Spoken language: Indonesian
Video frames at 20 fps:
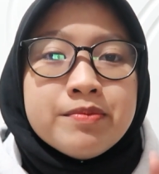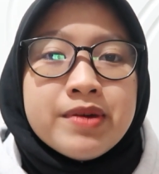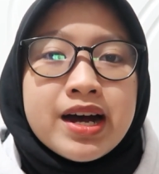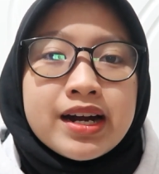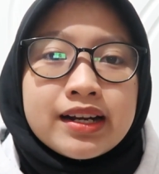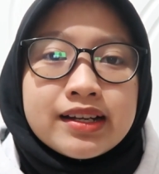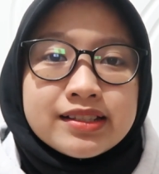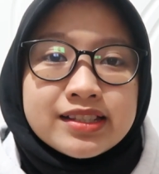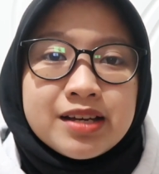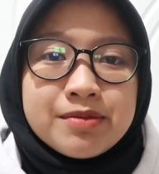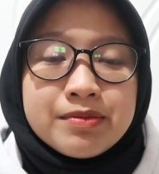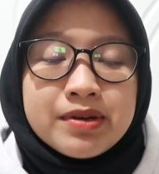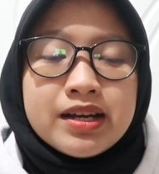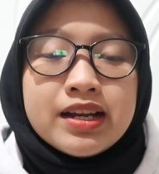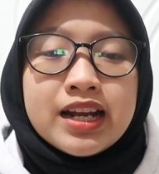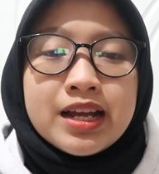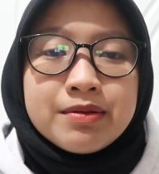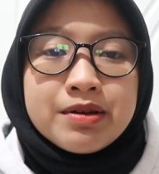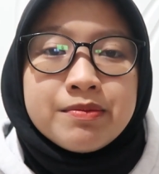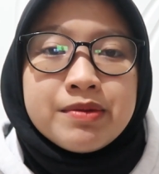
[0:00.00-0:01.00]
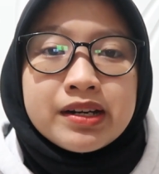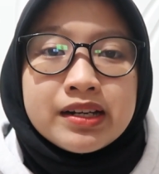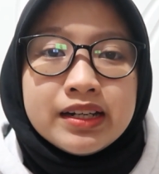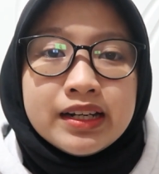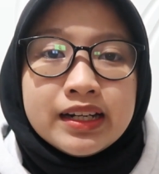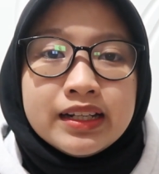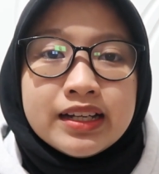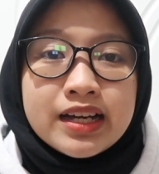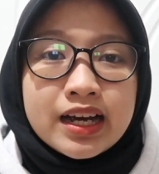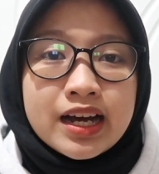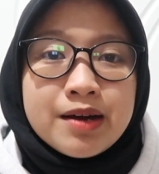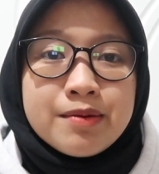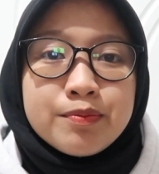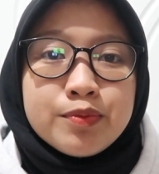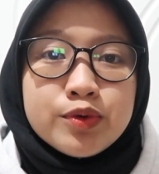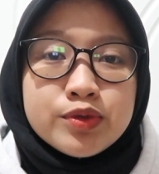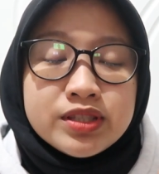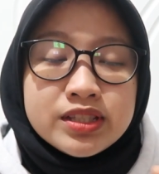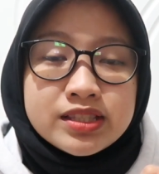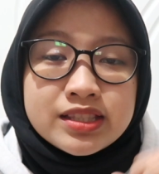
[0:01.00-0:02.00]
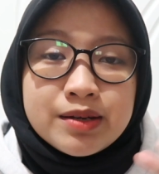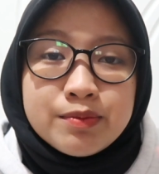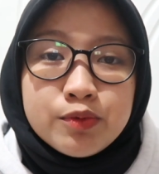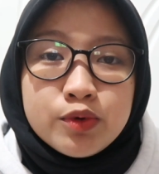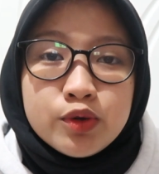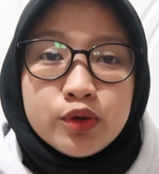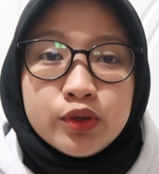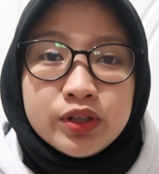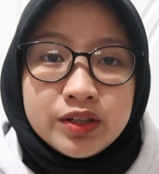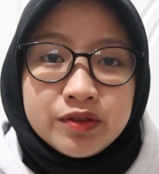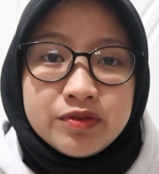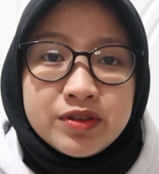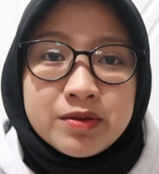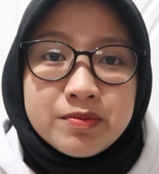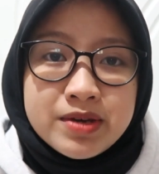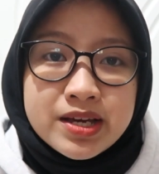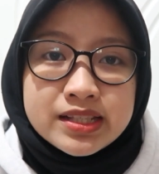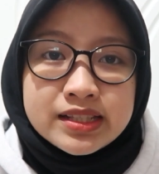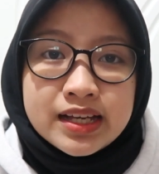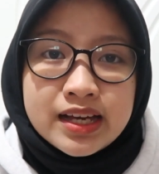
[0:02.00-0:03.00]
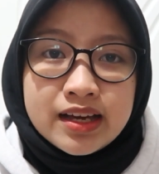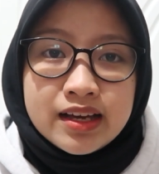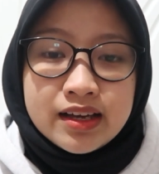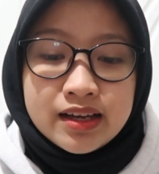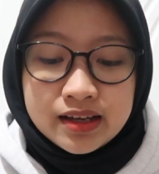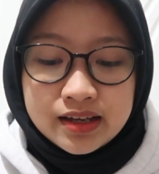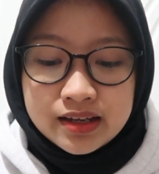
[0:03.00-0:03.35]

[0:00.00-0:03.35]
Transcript: bareng sama lama berdirinya kampus Istanbul Unif yang biasa,